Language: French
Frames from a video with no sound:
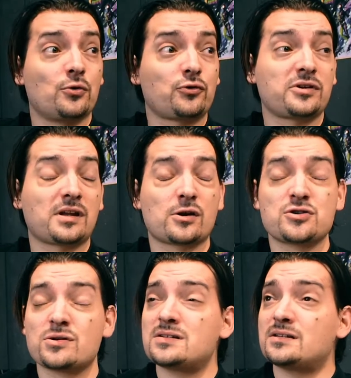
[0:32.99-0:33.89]
nom de quelque
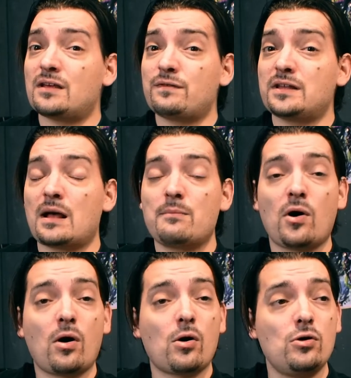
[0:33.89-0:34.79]
chose, c'est
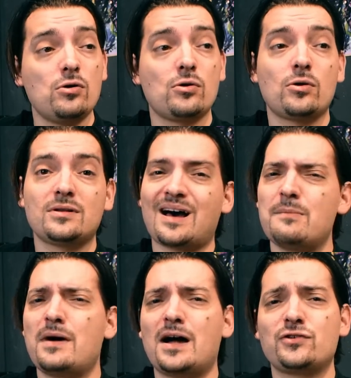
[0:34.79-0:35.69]
évidemment le
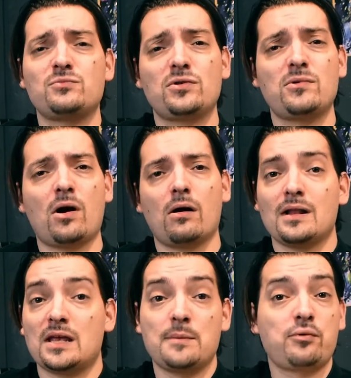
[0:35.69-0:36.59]
drama du moment.
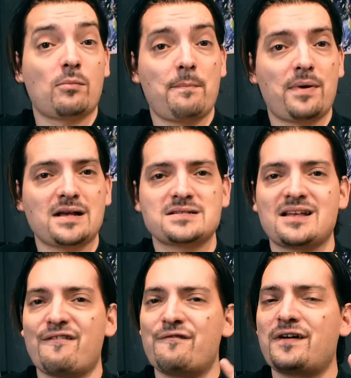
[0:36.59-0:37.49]
Et pour ma part, c'est
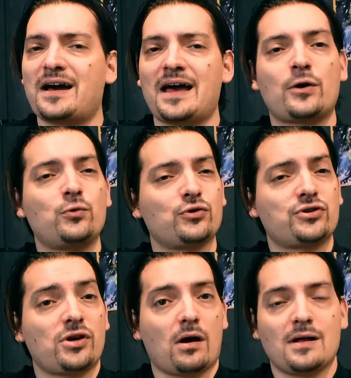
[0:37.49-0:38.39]
un vrai coup de
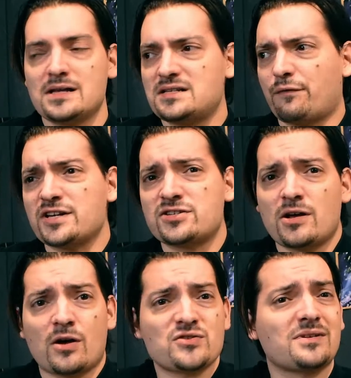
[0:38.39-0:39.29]
cœur. Sa
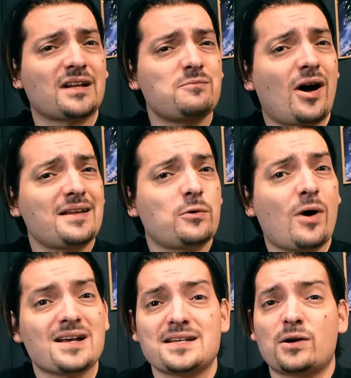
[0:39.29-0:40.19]
fraîcheur, son traitement
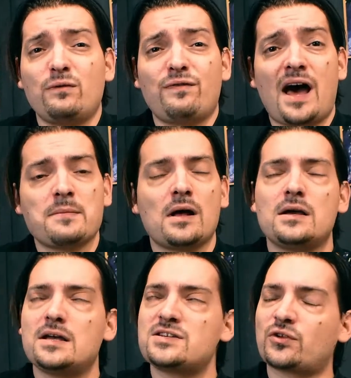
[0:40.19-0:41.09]
adéquat, sa good vibe,
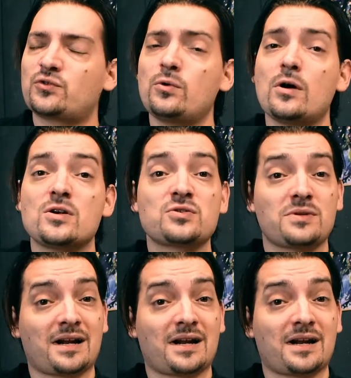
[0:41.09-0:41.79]
et surtout son